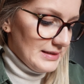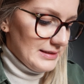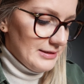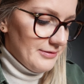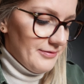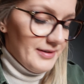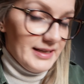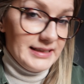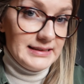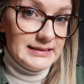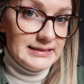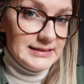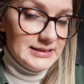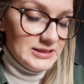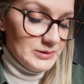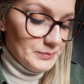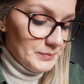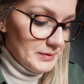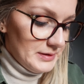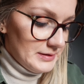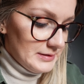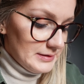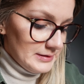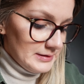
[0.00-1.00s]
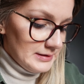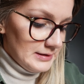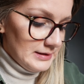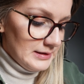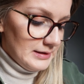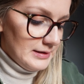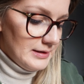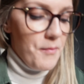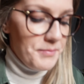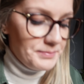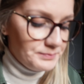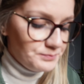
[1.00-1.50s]
Twardy, zbity,
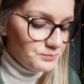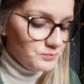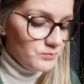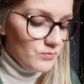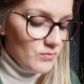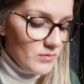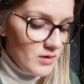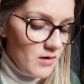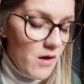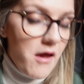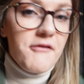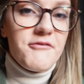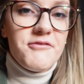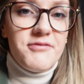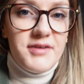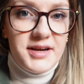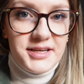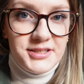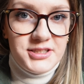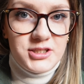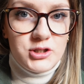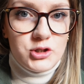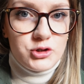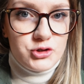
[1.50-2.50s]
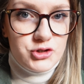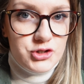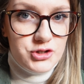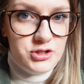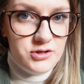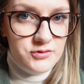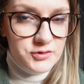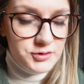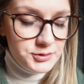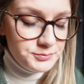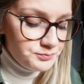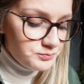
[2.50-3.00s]
fajnie
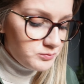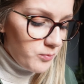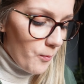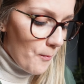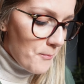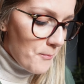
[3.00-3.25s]
octowy